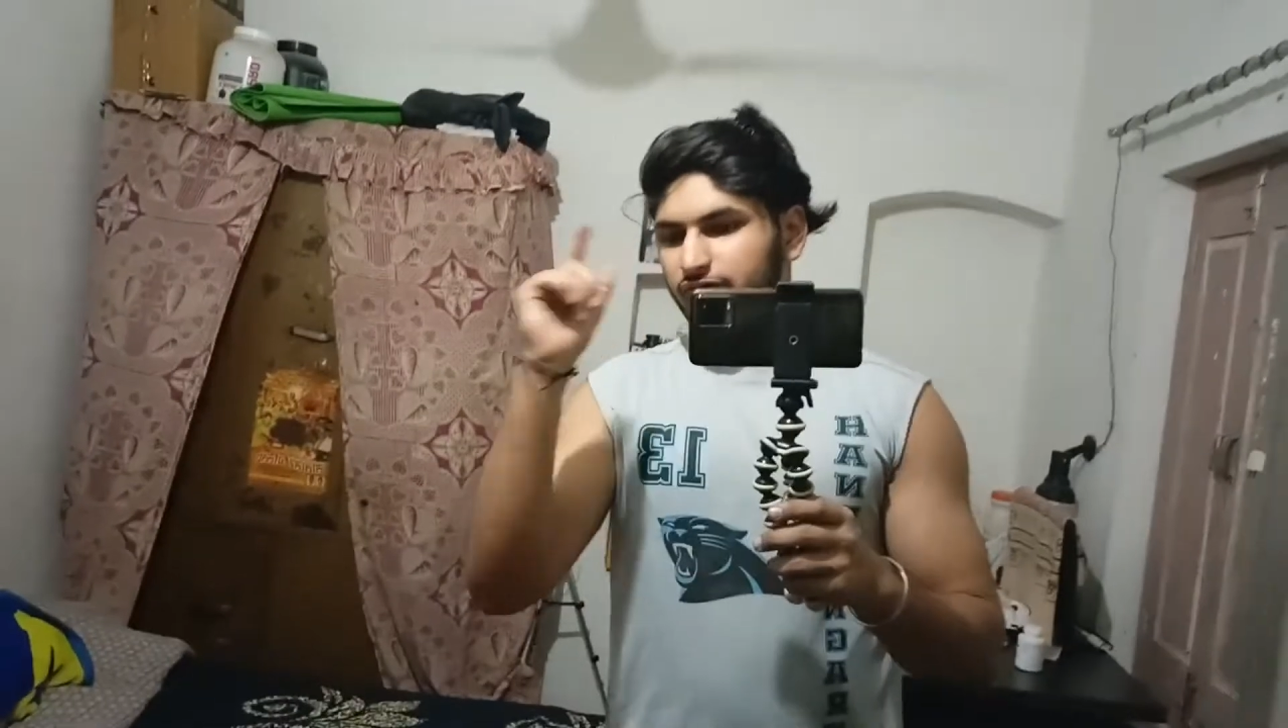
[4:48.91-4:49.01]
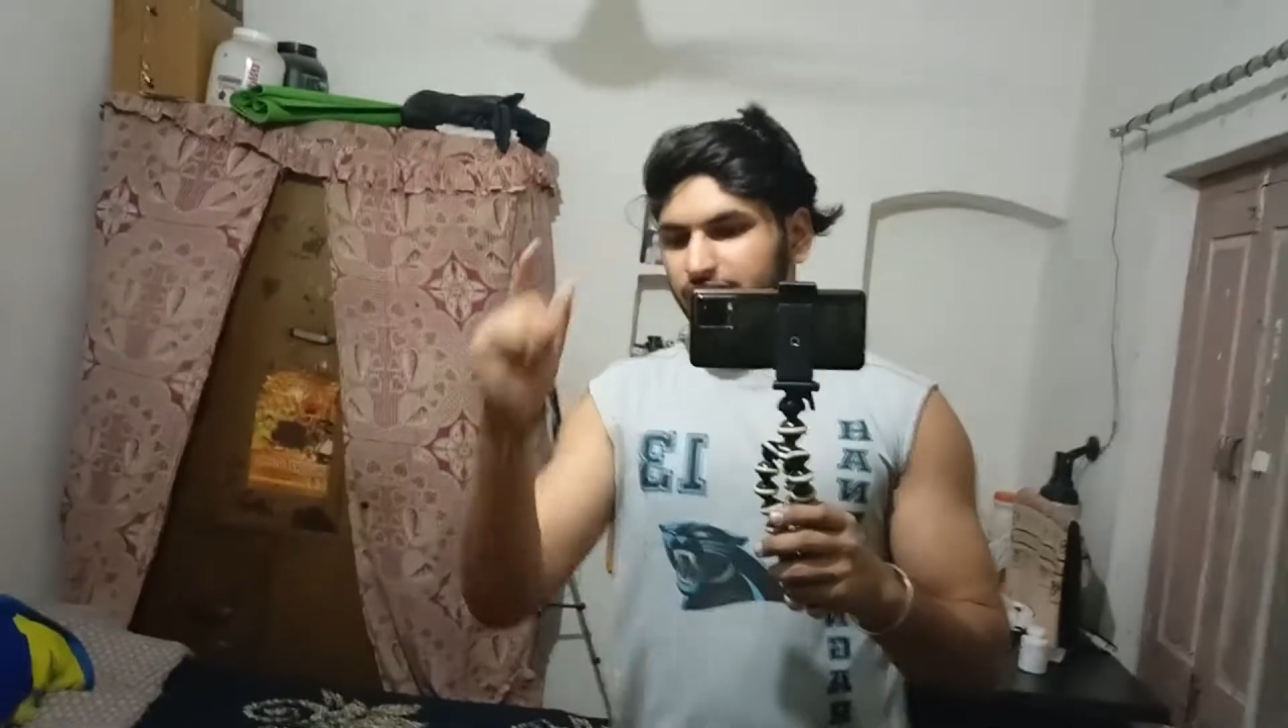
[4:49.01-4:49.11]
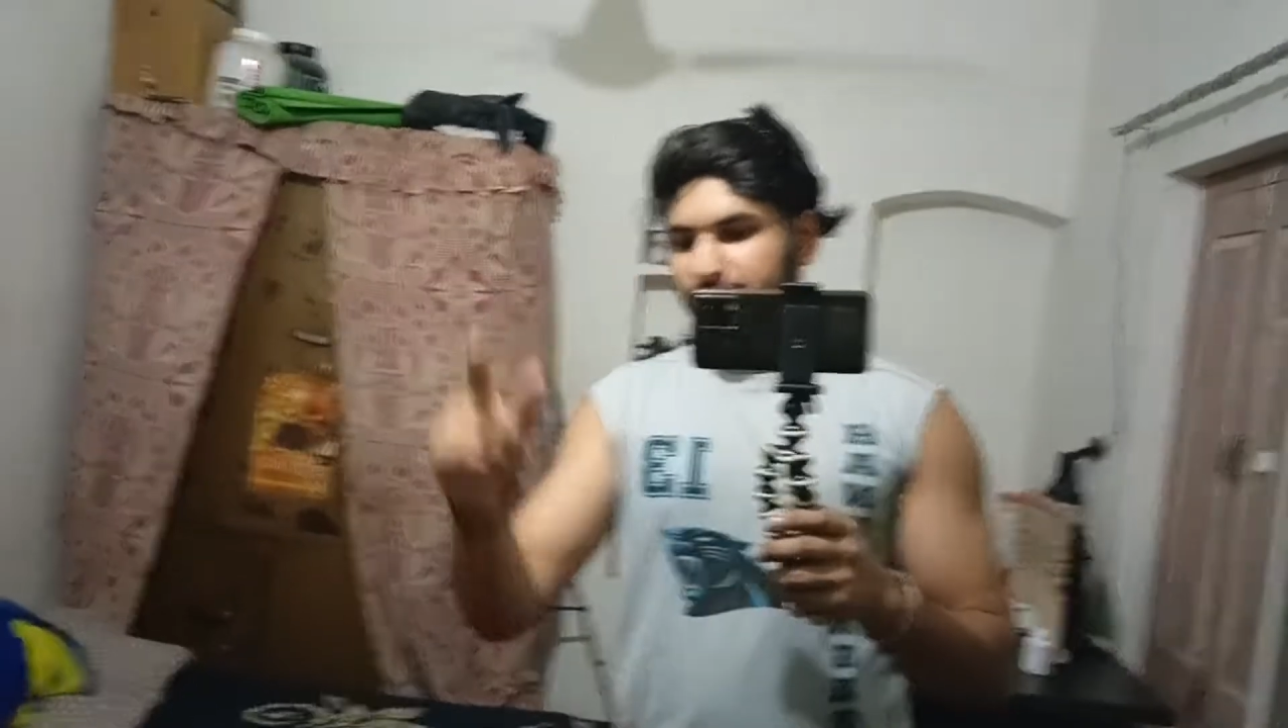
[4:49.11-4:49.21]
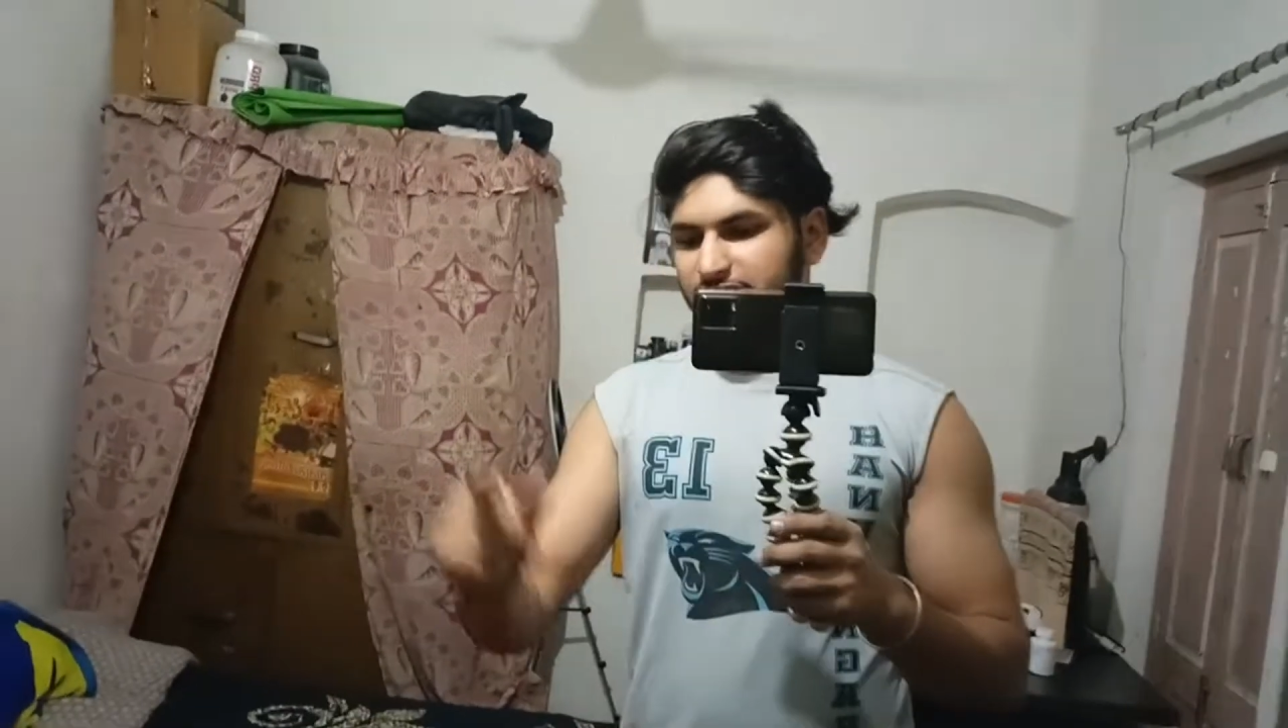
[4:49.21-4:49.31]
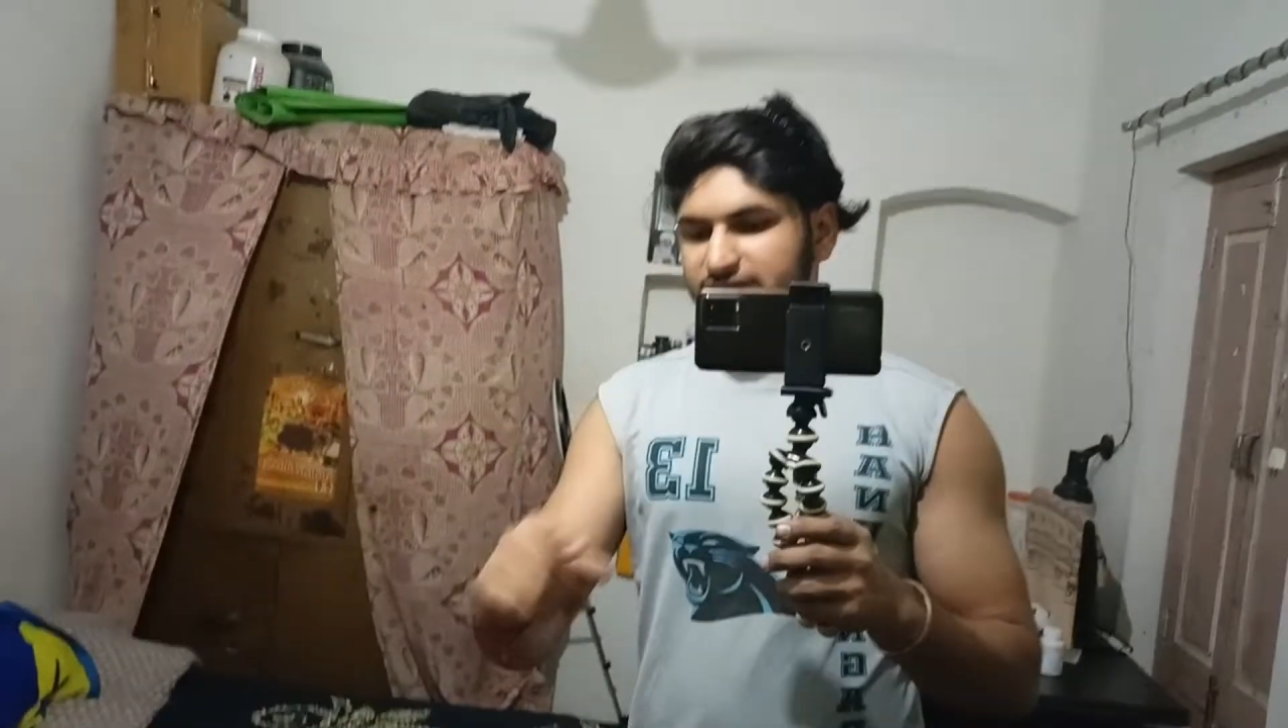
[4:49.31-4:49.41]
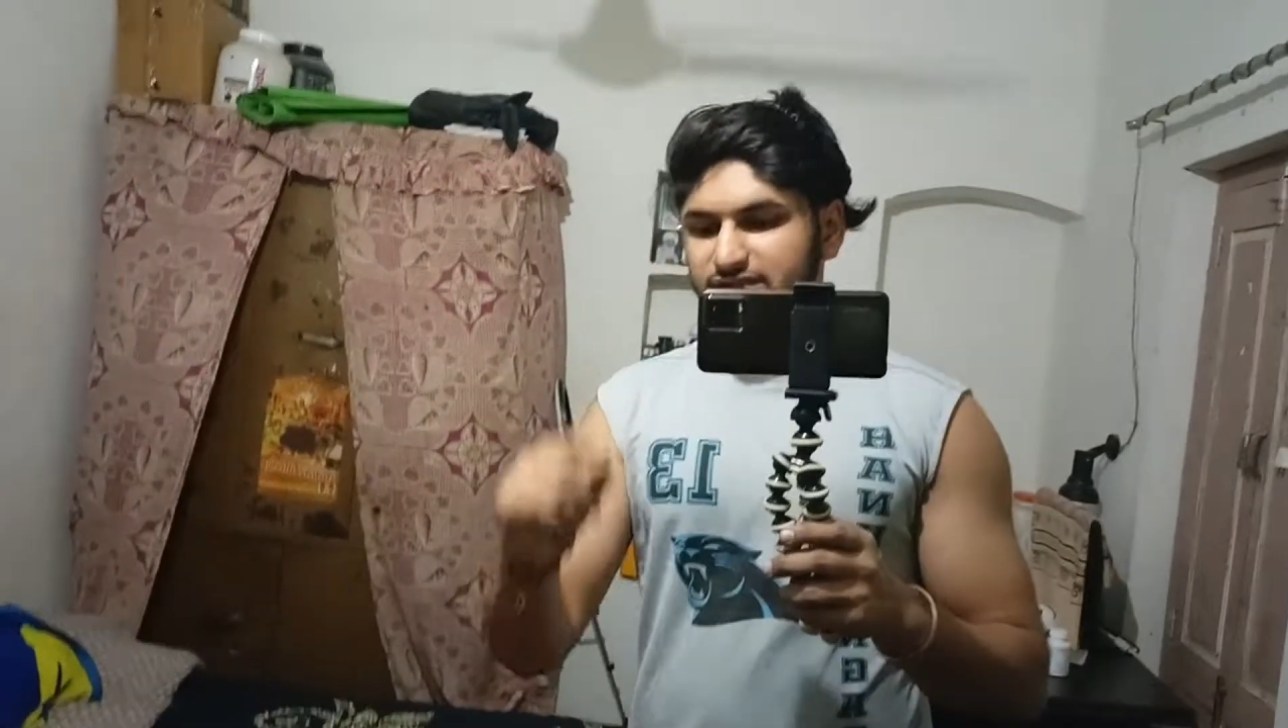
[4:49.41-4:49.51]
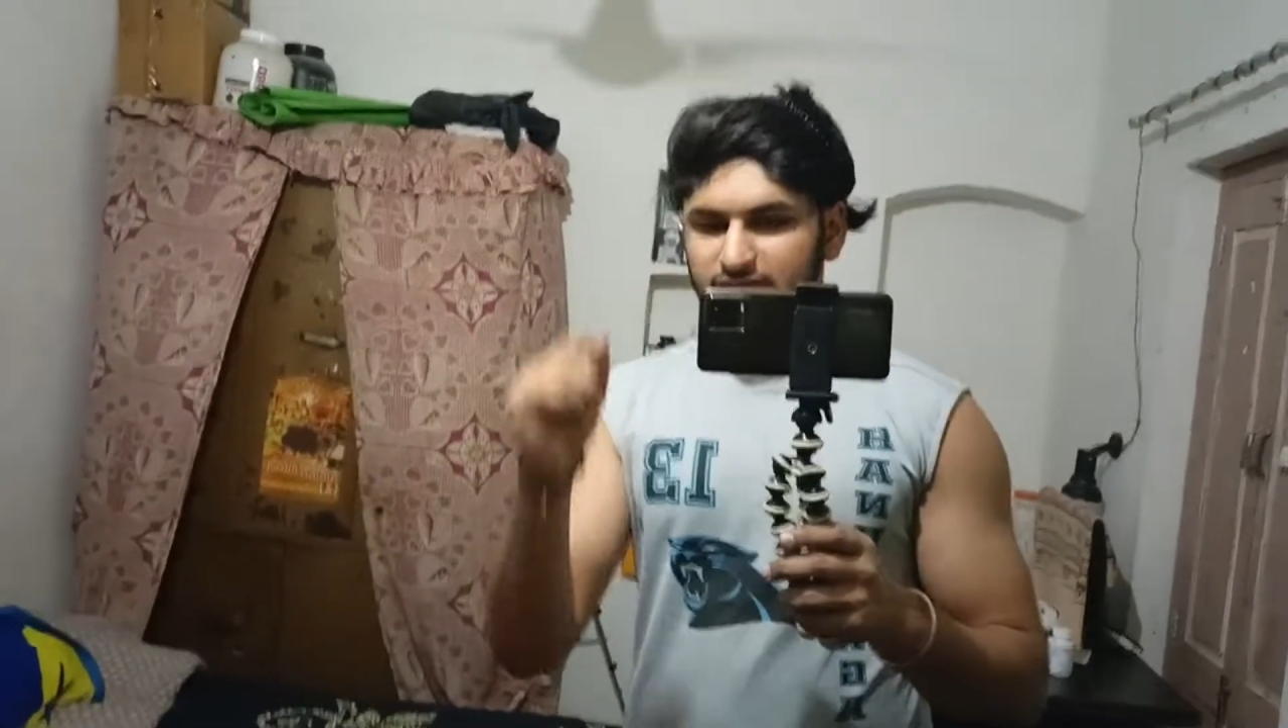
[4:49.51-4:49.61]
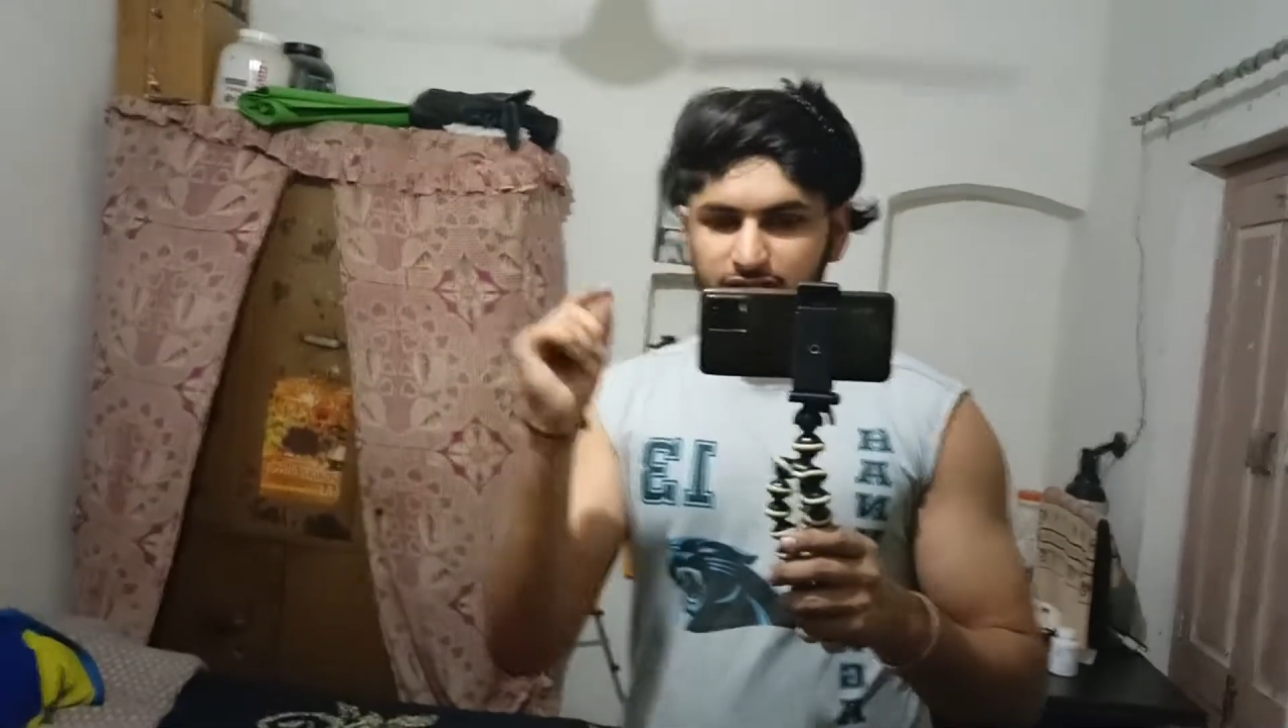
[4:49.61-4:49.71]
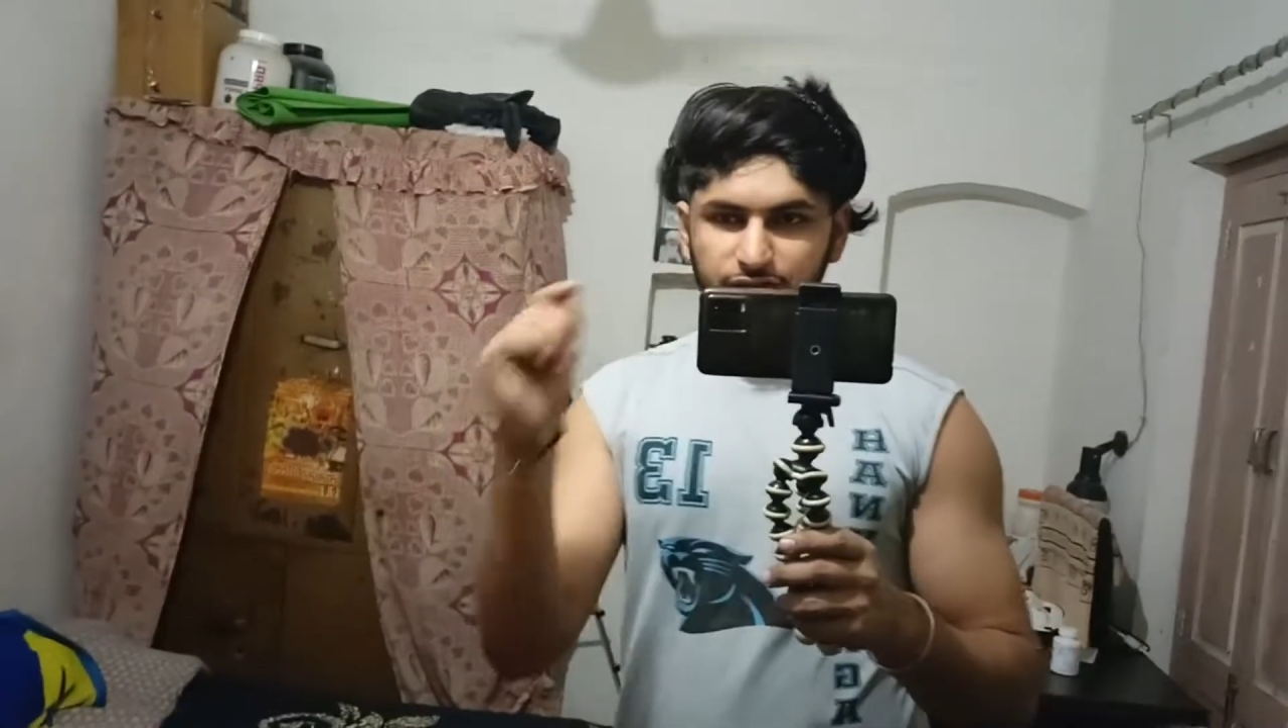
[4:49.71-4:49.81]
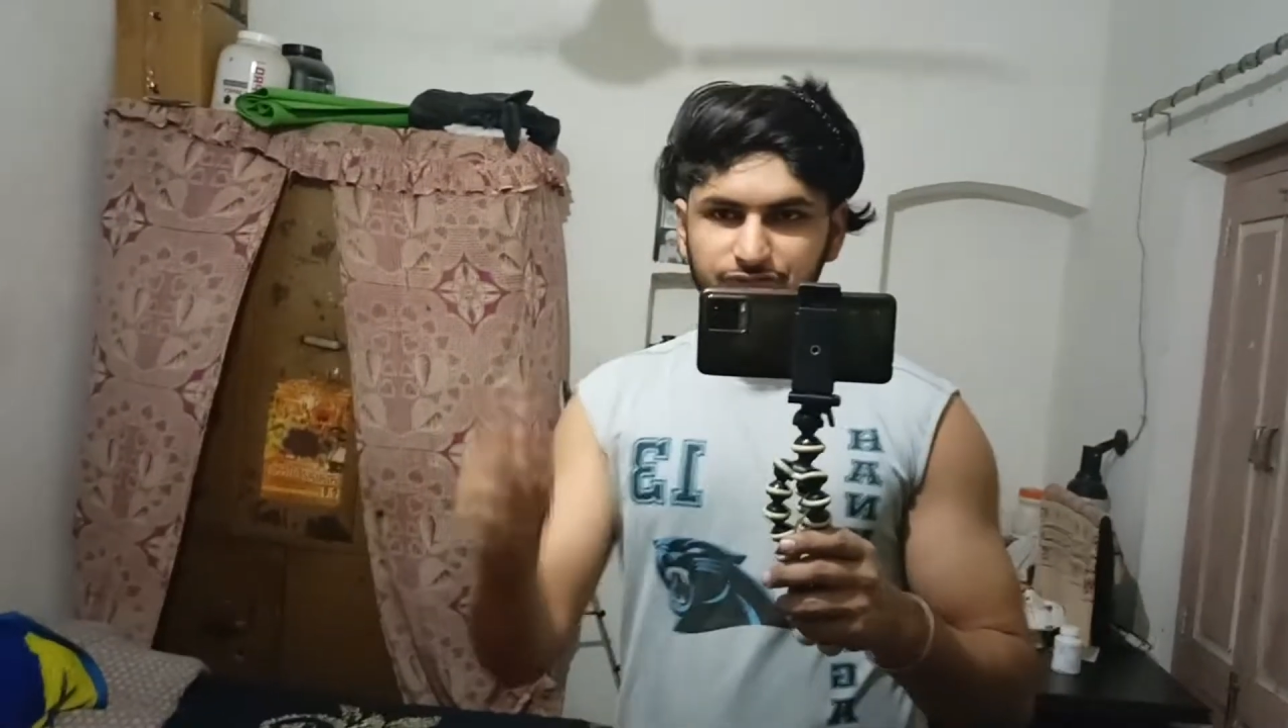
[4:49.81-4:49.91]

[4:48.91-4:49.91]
और ये मैंने सारा